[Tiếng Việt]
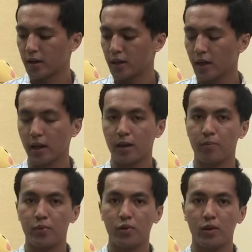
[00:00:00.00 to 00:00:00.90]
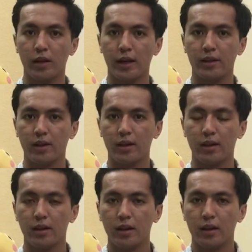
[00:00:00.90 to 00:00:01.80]
cái chai Pure
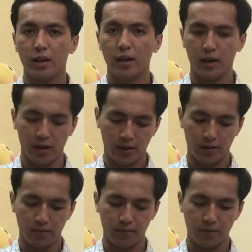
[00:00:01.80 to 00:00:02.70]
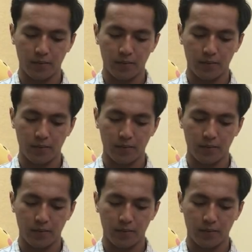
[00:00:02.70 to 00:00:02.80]
Leather thì ờ,